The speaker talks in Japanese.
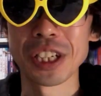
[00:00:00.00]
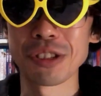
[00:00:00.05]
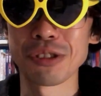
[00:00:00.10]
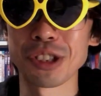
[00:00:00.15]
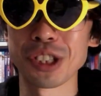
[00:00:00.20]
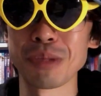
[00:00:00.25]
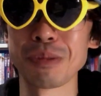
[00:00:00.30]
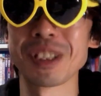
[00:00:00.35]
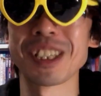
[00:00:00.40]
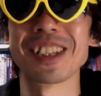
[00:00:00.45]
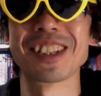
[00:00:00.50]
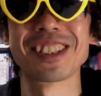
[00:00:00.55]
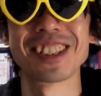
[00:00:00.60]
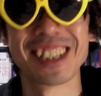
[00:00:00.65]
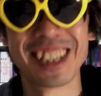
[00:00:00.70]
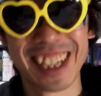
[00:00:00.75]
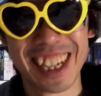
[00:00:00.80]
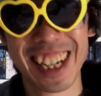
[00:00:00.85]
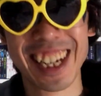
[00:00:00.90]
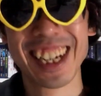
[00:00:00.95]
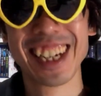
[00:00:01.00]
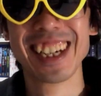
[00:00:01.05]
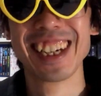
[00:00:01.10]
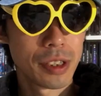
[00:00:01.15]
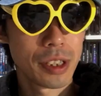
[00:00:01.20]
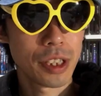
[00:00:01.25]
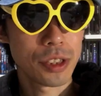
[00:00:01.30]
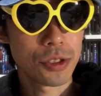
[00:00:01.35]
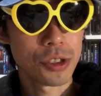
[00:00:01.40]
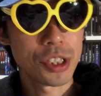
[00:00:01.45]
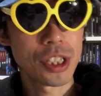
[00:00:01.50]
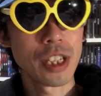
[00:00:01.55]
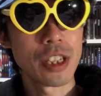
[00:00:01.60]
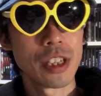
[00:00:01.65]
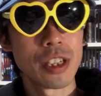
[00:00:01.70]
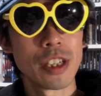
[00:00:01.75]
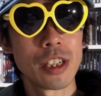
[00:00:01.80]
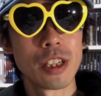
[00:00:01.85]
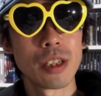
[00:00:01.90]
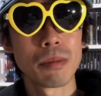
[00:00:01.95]
ける口みたいですねでそして、
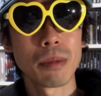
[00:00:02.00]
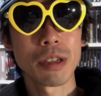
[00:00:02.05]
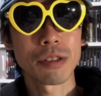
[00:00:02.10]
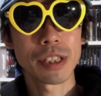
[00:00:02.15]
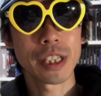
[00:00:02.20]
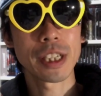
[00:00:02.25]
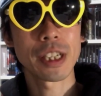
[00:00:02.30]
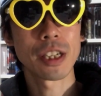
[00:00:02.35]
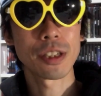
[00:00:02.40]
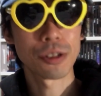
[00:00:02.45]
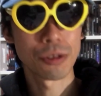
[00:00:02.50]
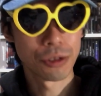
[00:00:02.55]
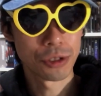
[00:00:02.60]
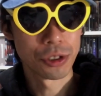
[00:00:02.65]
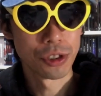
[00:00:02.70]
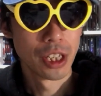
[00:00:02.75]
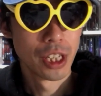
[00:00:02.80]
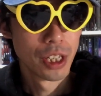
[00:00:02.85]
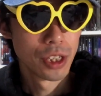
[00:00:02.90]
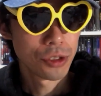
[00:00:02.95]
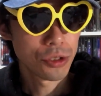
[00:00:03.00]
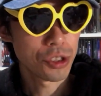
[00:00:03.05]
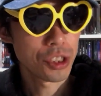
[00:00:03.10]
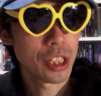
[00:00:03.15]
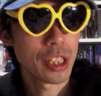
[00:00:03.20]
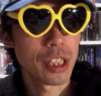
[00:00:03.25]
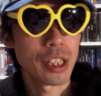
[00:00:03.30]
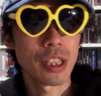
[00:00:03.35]
えー、マクレガー教授そして、